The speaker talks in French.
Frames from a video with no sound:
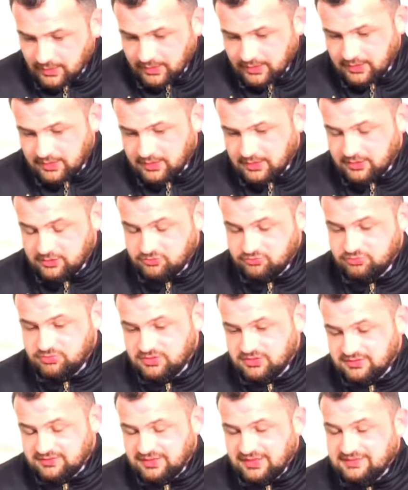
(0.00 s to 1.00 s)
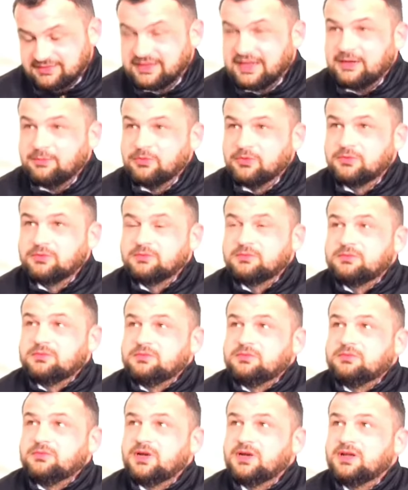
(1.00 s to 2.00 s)
Et je vous dis sincèrement,
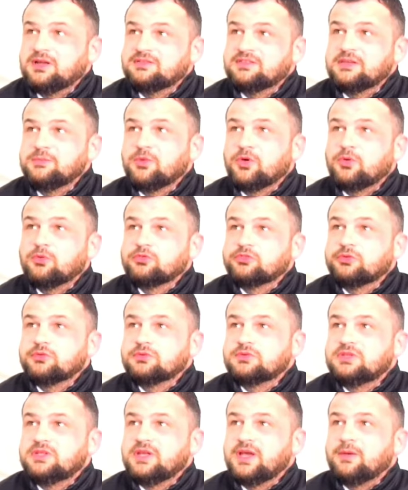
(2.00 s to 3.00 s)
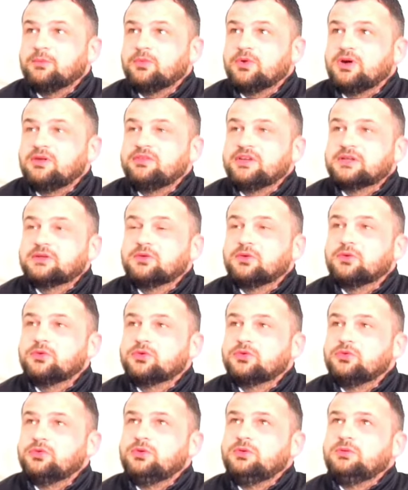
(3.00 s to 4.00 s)
voilà, c'est mon ressenti à moi avec le
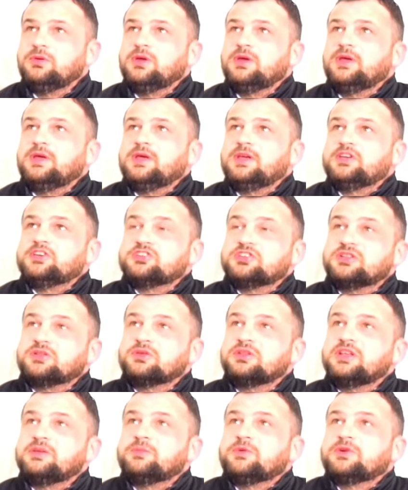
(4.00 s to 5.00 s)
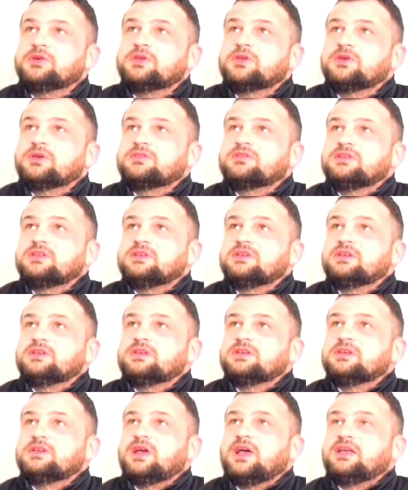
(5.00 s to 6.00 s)
recul. J'ai donné mon cœur
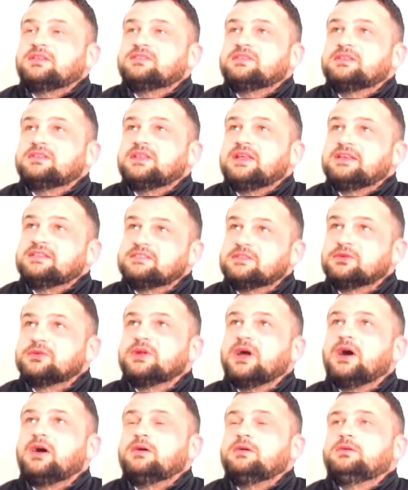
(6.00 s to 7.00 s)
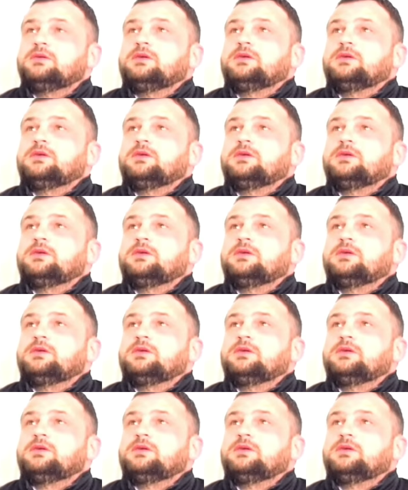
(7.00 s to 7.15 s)
à cet instant-là.